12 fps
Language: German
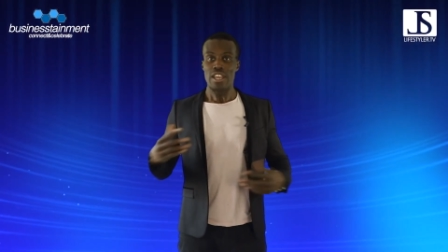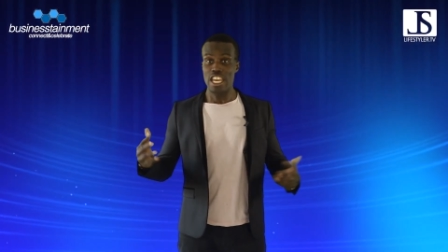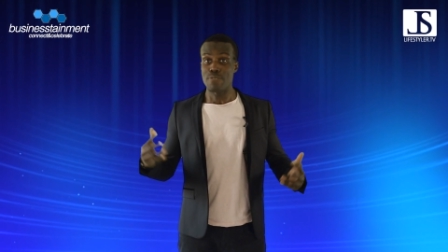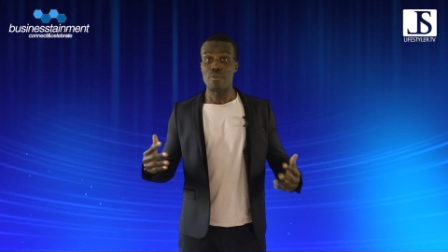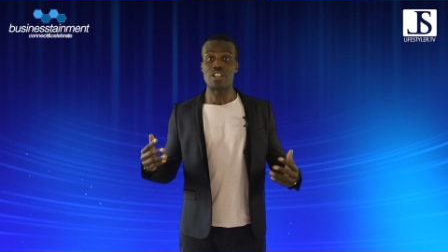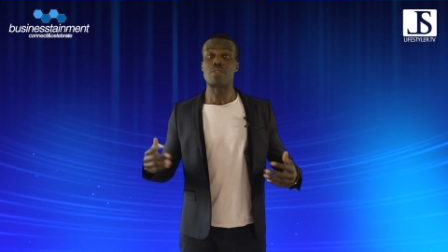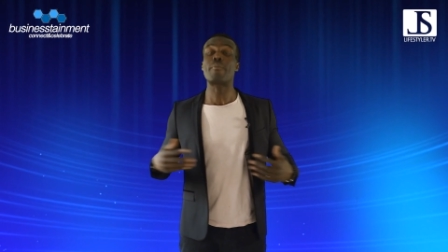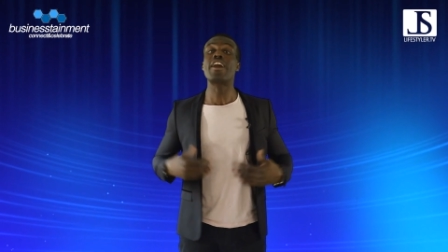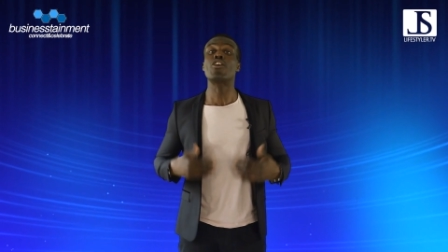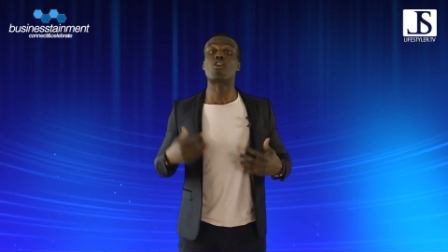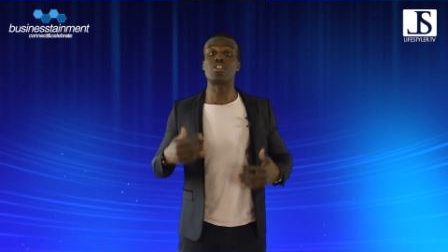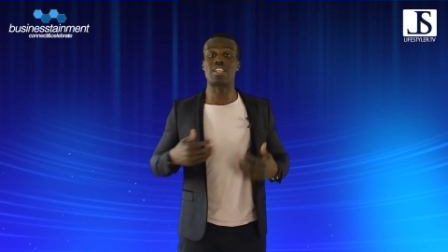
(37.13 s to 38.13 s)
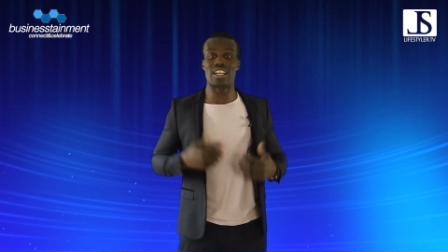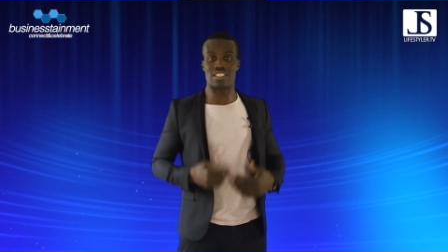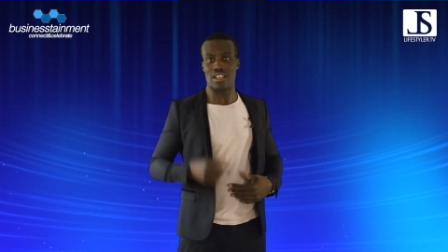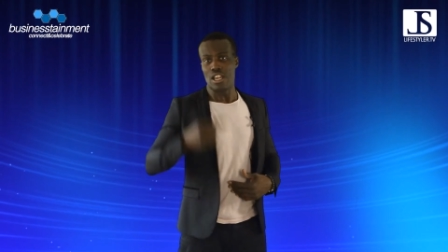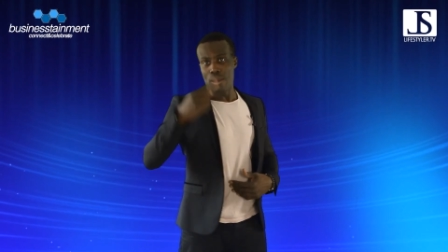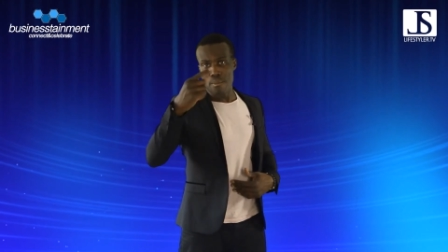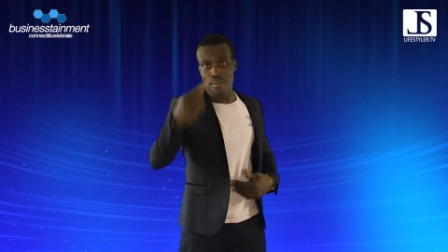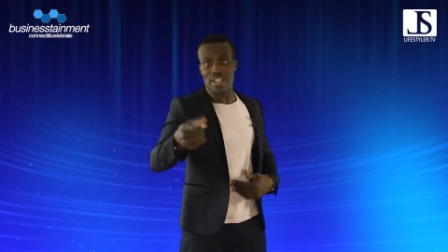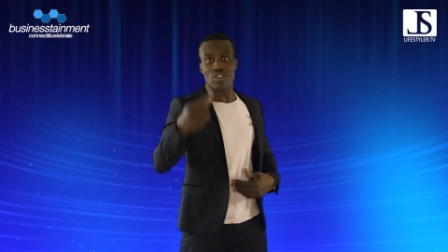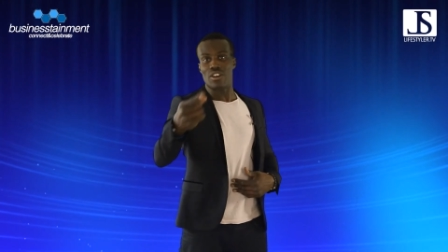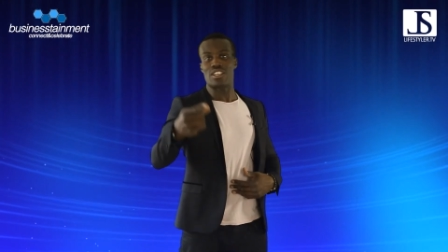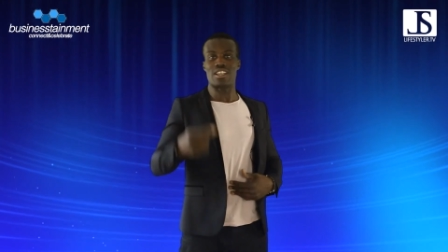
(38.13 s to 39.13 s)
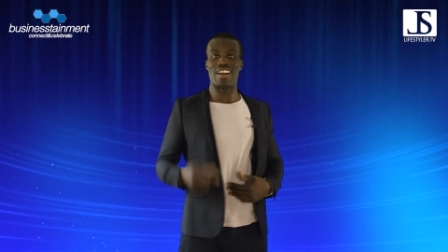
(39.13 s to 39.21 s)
Ich möchte meine Kontakte mit euch